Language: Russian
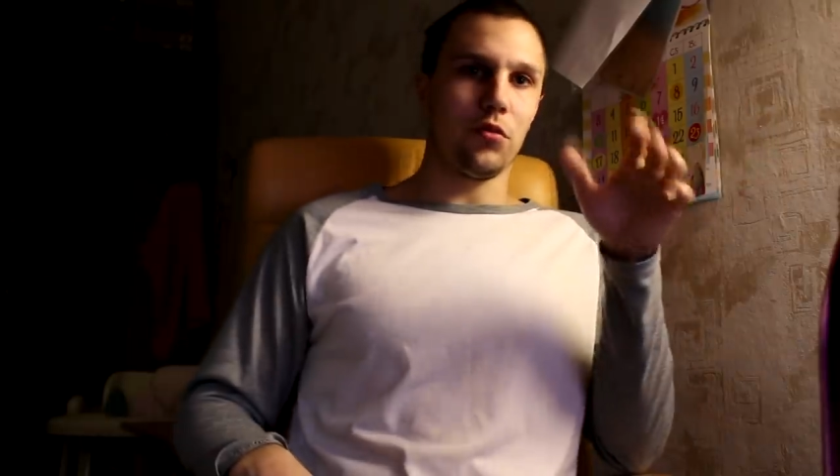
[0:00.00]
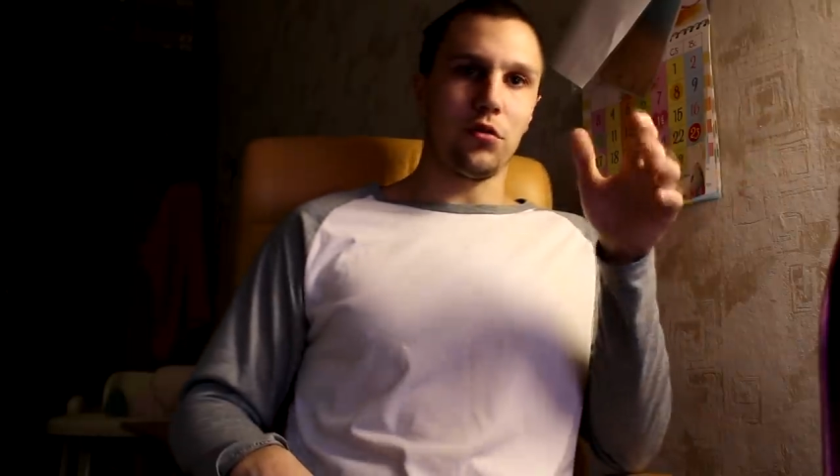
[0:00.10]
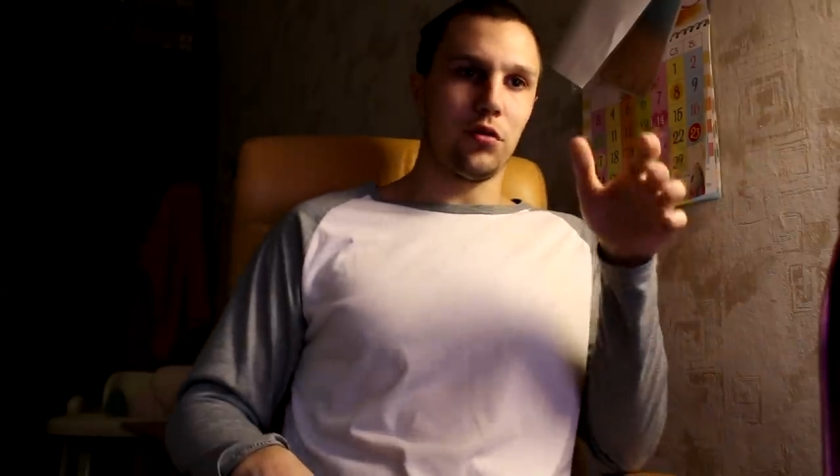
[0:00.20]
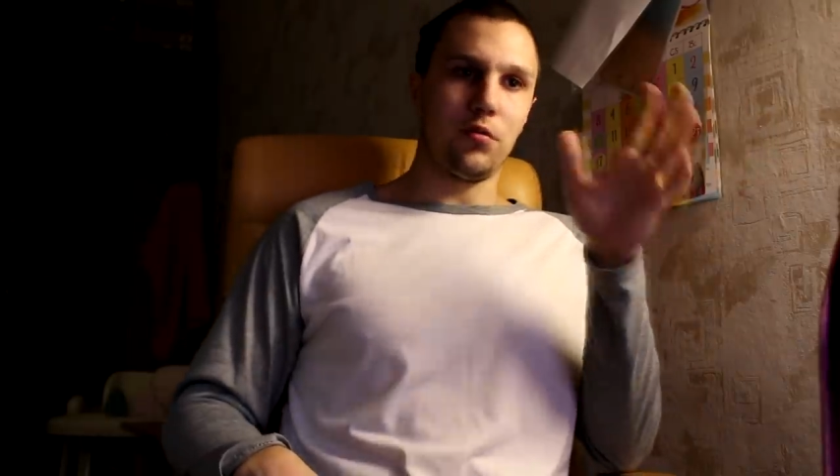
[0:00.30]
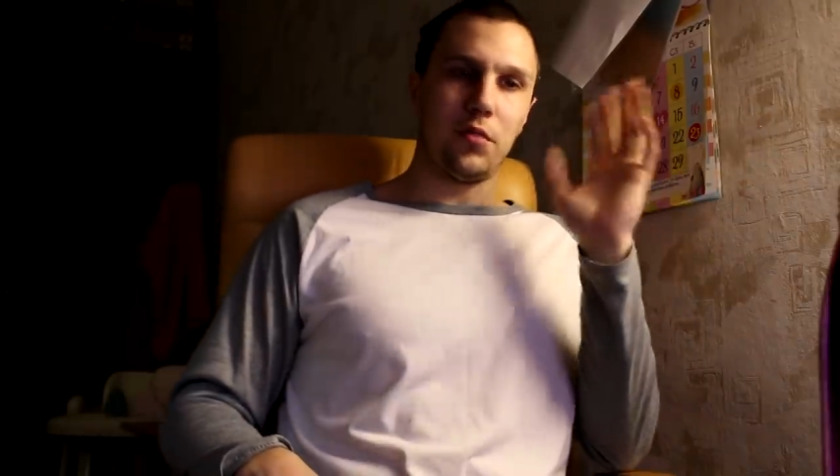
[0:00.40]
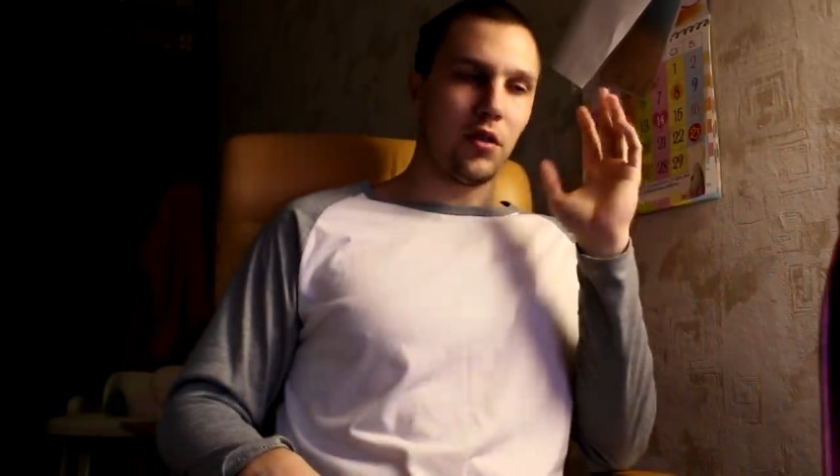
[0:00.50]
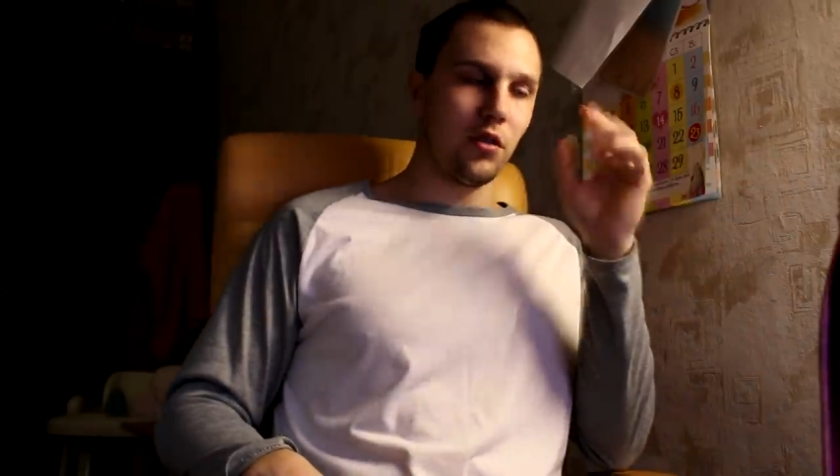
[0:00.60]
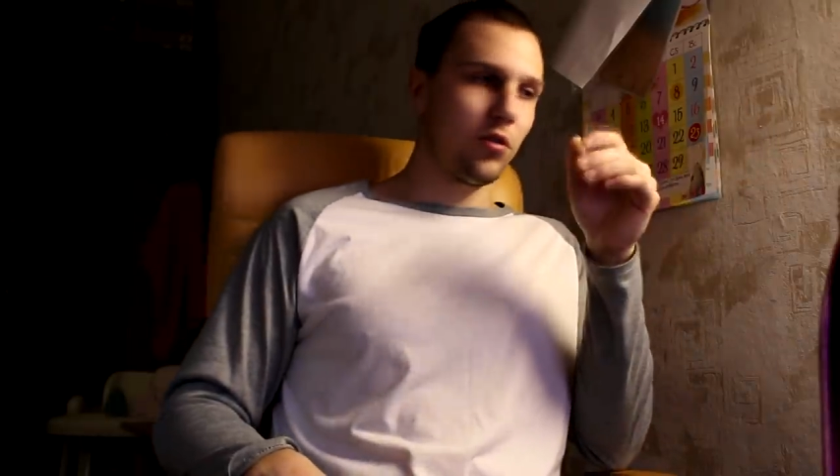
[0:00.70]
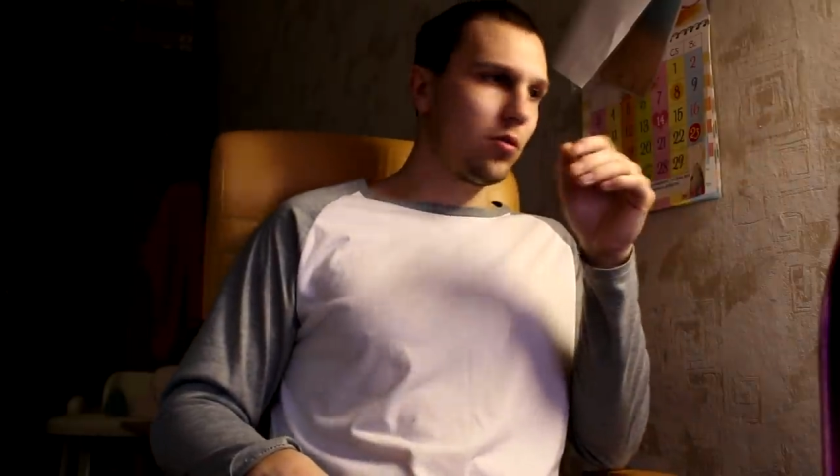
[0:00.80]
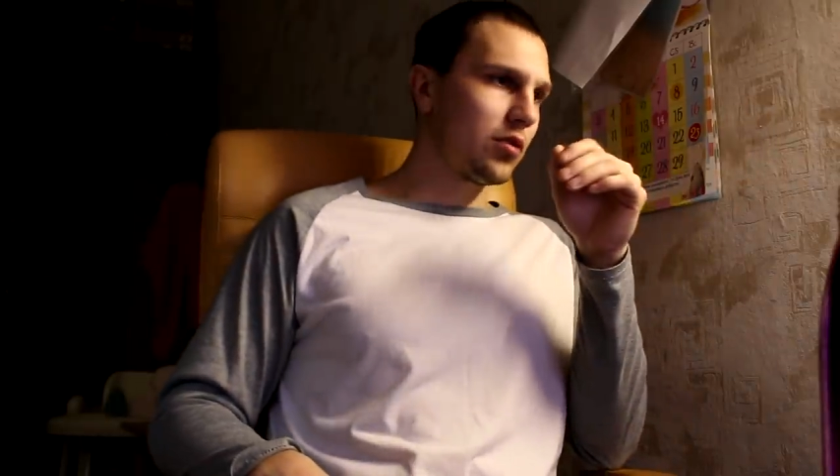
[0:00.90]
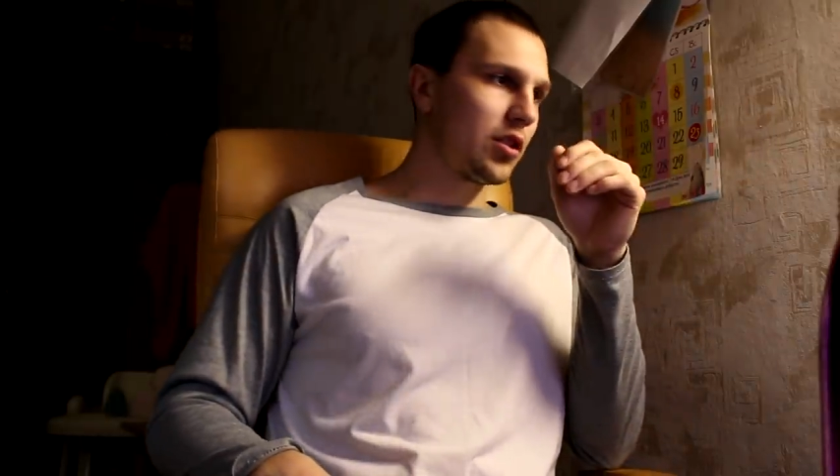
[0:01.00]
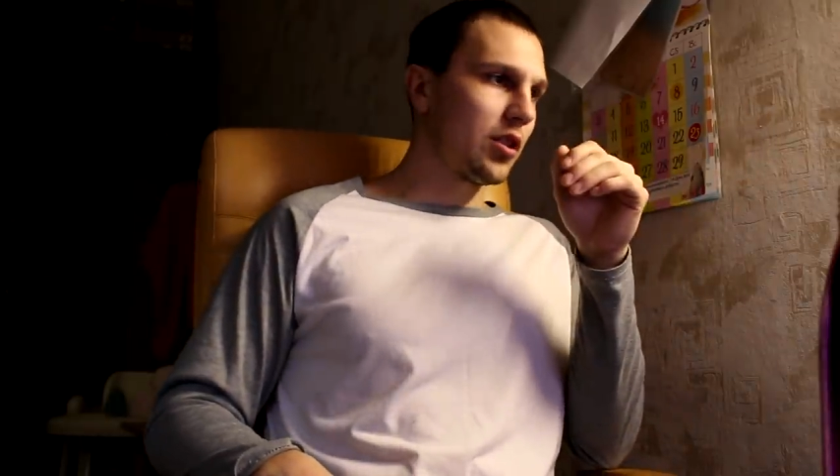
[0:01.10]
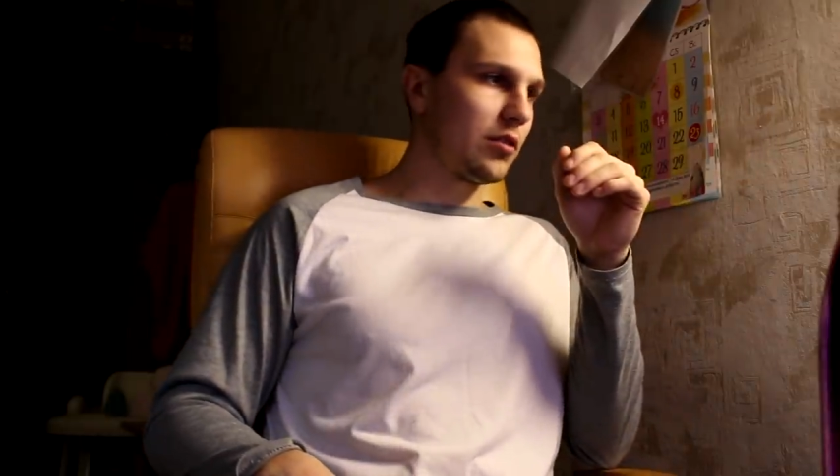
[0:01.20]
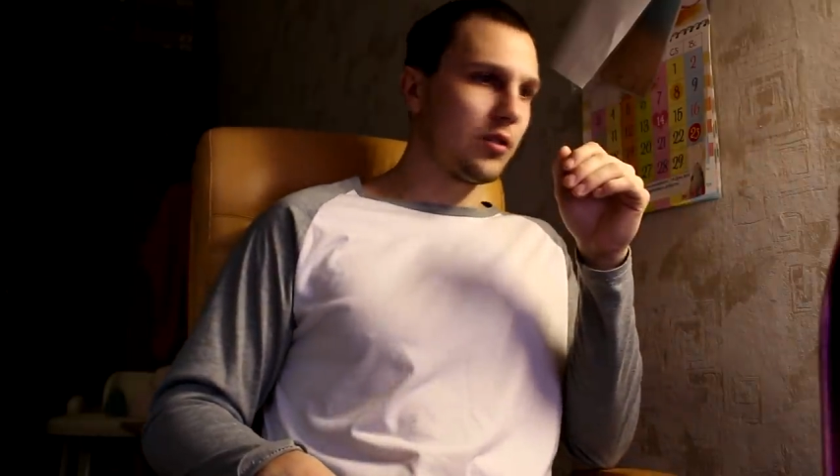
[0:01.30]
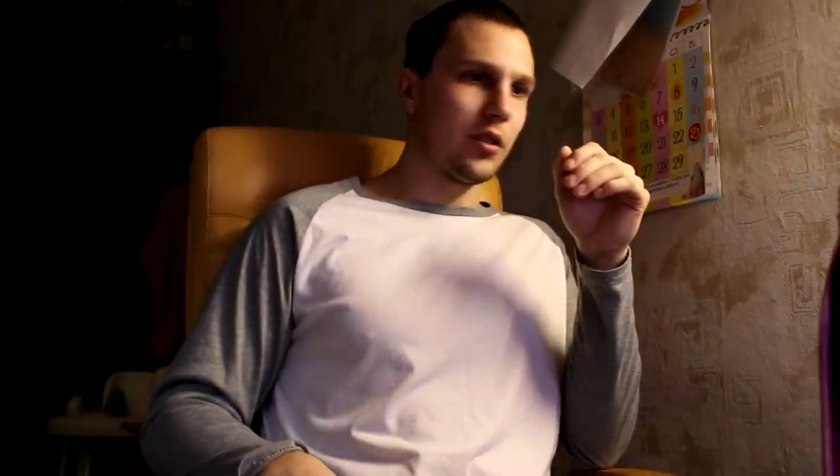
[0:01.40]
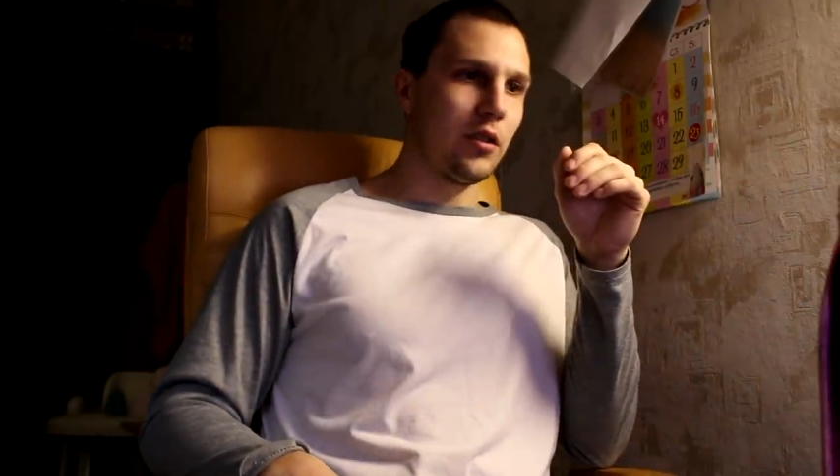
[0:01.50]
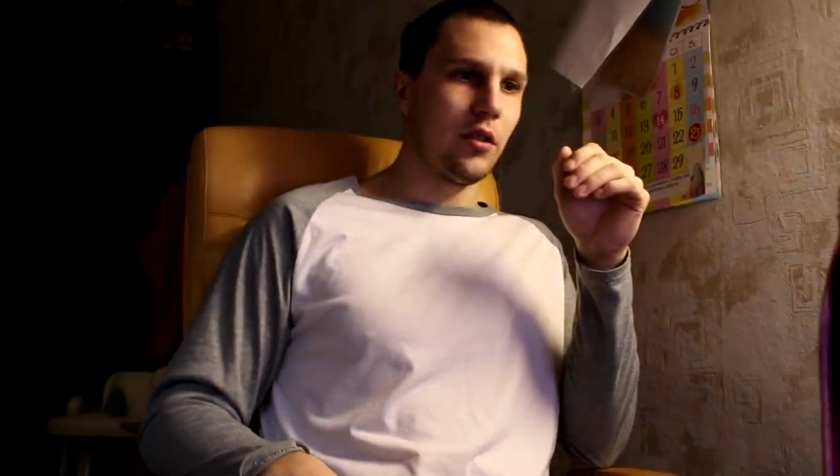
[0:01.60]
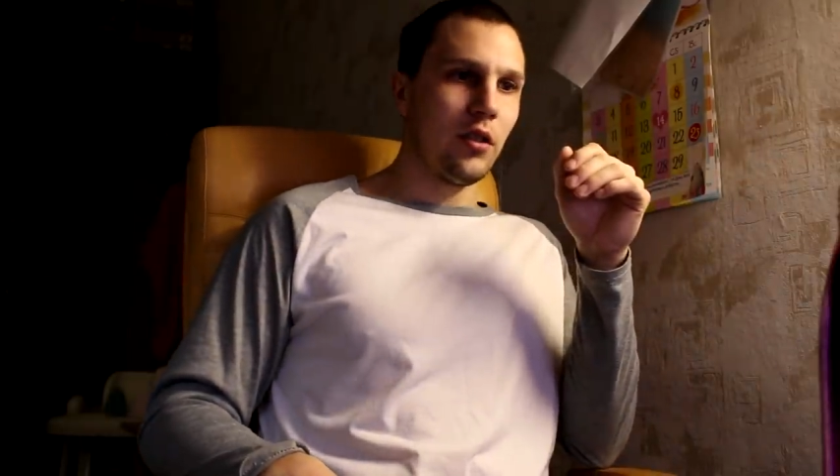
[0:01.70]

то есть перерасход гигантский.